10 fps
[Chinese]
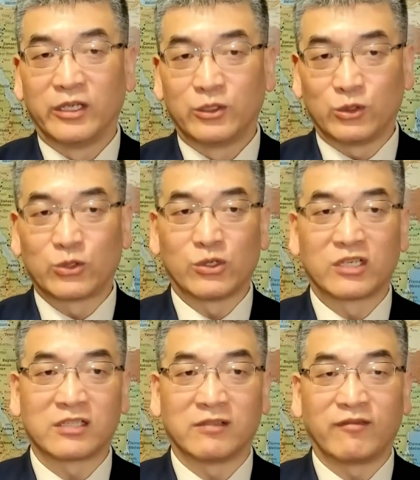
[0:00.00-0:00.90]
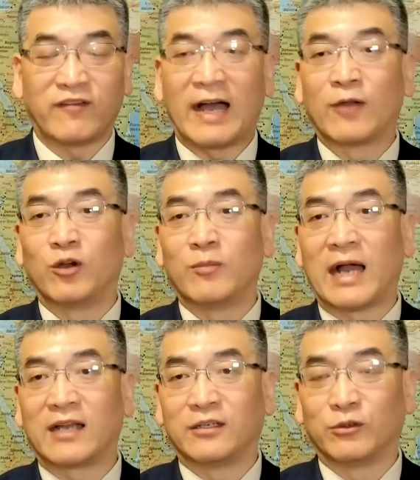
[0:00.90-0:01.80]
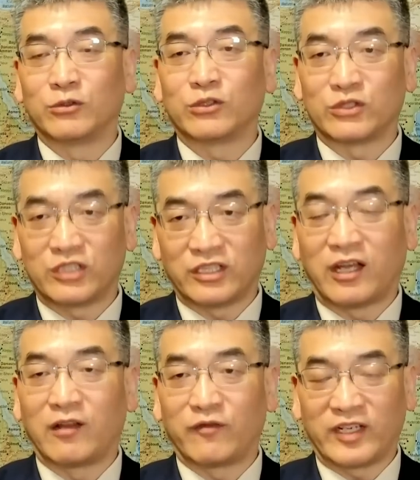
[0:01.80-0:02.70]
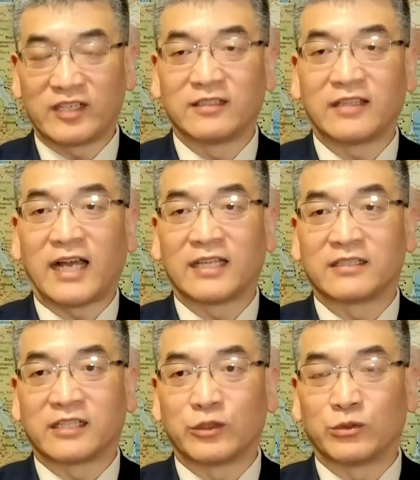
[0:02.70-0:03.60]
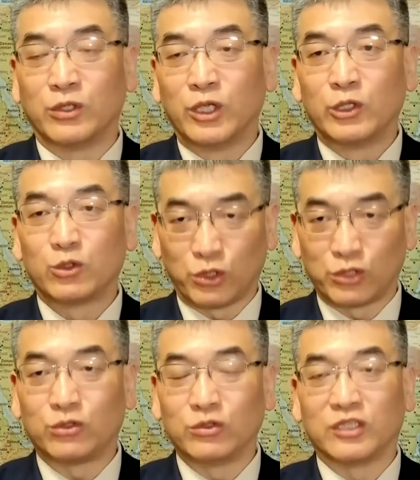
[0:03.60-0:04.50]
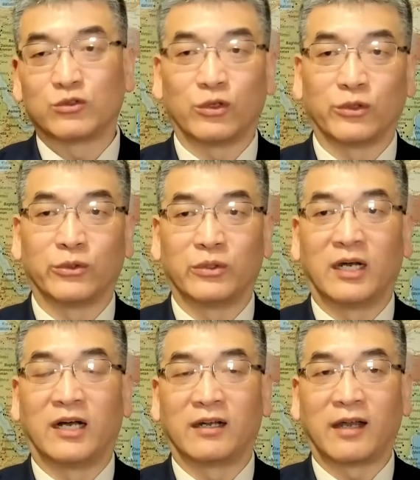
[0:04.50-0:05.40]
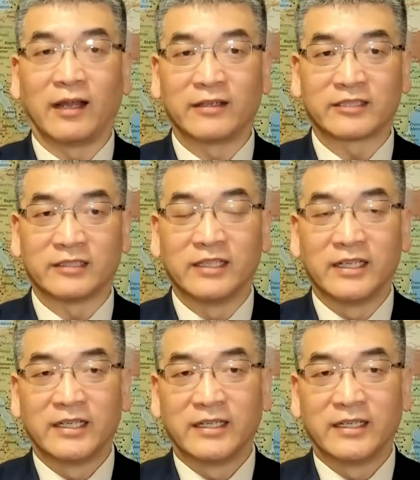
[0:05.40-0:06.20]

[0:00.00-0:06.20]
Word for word: 据说是法国马克龙就起到了非常大的这种对冲的作用啊，还是，